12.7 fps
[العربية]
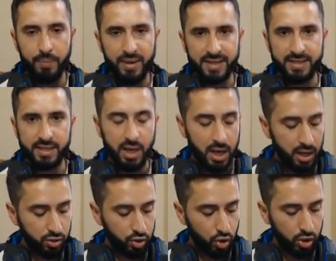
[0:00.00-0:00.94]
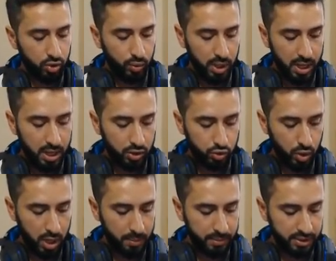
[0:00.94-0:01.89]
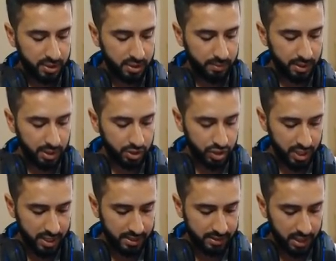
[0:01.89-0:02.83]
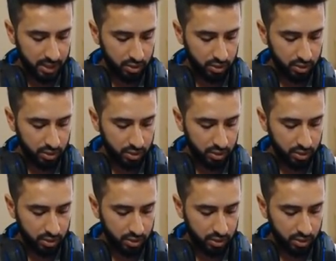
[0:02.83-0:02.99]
بي سي اندرويد ولا شو انا بستخدم هلا جهاز